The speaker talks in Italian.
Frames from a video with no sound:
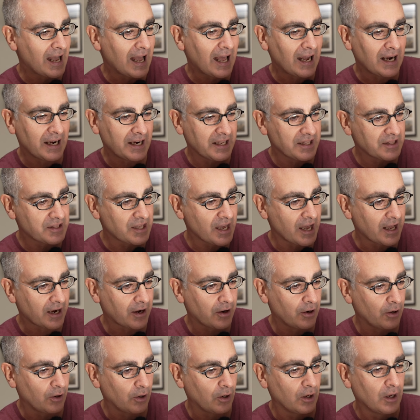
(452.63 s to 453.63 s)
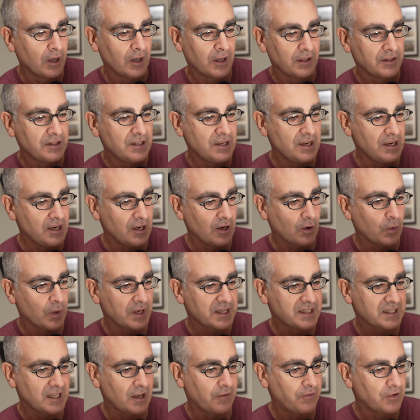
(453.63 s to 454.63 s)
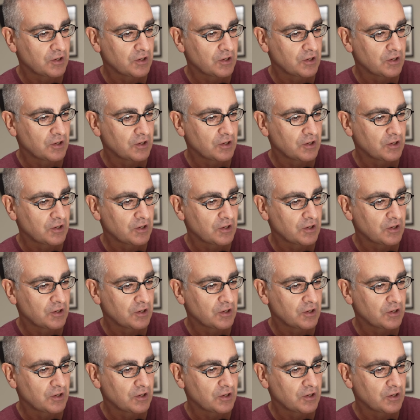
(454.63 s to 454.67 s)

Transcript: all'interno di questa